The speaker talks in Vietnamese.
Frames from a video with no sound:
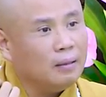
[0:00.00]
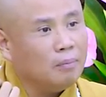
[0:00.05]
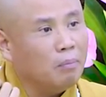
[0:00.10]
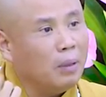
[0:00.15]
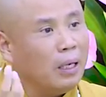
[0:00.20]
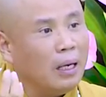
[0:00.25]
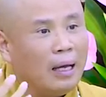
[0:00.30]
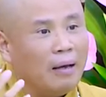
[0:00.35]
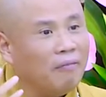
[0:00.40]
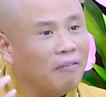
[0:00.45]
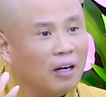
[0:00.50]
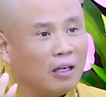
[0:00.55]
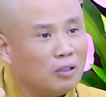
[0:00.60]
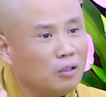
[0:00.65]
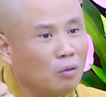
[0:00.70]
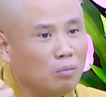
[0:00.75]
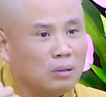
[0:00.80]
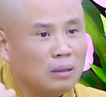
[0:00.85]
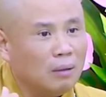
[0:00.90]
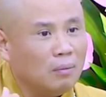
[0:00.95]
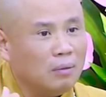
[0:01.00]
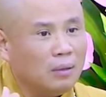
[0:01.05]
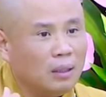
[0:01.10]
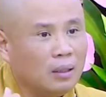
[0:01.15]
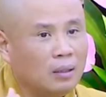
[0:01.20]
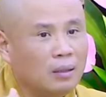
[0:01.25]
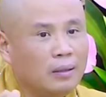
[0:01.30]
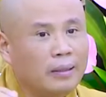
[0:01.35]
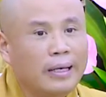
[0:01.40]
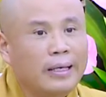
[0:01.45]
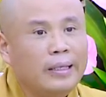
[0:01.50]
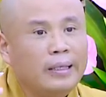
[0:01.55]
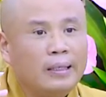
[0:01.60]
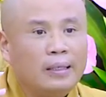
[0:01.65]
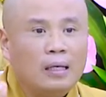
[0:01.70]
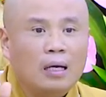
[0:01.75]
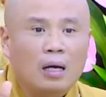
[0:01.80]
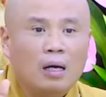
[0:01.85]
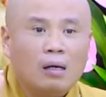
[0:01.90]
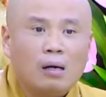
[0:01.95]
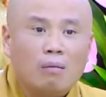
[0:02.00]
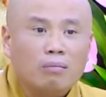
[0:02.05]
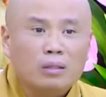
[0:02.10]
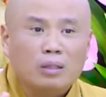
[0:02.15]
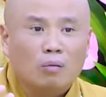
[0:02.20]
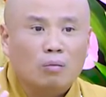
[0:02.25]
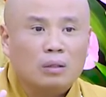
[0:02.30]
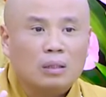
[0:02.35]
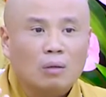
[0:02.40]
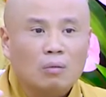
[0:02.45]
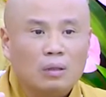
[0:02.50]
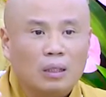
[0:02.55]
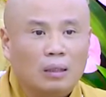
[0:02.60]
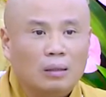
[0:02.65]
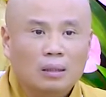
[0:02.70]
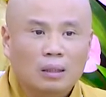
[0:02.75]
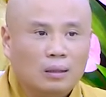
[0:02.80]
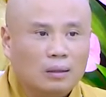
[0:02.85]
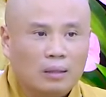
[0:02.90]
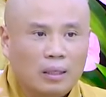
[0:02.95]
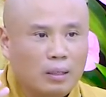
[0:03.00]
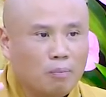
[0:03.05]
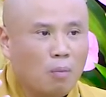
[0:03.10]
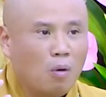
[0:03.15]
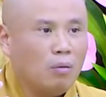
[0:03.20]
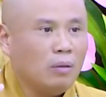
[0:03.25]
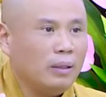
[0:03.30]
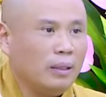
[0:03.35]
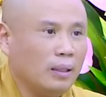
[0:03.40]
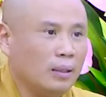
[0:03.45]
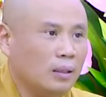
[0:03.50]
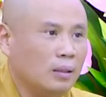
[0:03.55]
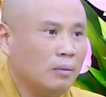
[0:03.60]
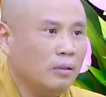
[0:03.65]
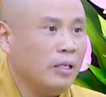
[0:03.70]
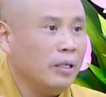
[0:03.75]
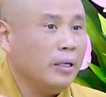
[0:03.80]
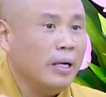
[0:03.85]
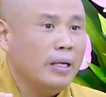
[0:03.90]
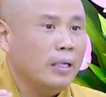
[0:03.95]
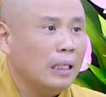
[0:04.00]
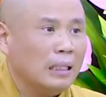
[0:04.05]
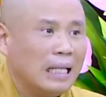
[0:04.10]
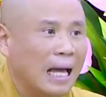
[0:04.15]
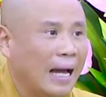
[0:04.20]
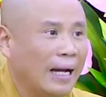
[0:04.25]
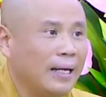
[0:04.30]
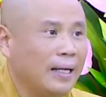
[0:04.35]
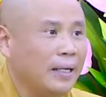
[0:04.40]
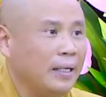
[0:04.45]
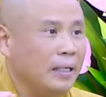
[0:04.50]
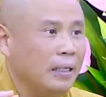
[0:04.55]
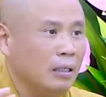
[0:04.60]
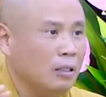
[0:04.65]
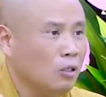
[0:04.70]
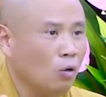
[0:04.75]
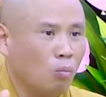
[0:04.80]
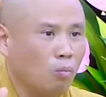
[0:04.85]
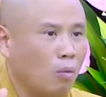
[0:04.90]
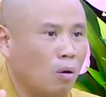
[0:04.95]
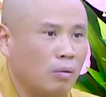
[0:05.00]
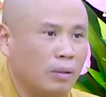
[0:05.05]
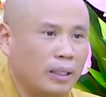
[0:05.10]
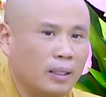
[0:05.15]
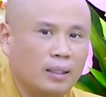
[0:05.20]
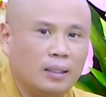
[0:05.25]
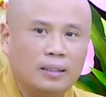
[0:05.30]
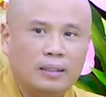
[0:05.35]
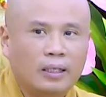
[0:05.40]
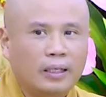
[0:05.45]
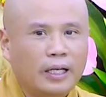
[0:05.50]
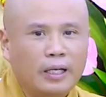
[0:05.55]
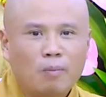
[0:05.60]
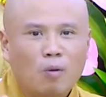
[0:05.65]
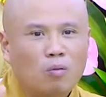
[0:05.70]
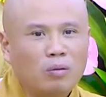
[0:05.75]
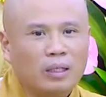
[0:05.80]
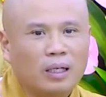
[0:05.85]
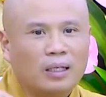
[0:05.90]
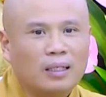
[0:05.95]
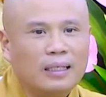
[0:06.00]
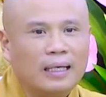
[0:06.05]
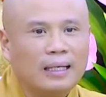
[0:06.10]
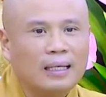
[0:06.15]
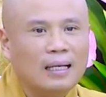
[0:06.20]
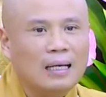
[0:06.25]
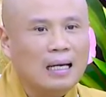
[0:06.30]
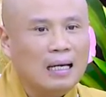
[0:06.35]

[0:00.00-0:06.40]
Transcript: Mình lễ Phật dùng 6 chữ, đi không dùng 6 chữ được thì 4 chữ, vì đi nó tản khí, dùng 4 chữ. Giờ đi 4 chữ nè,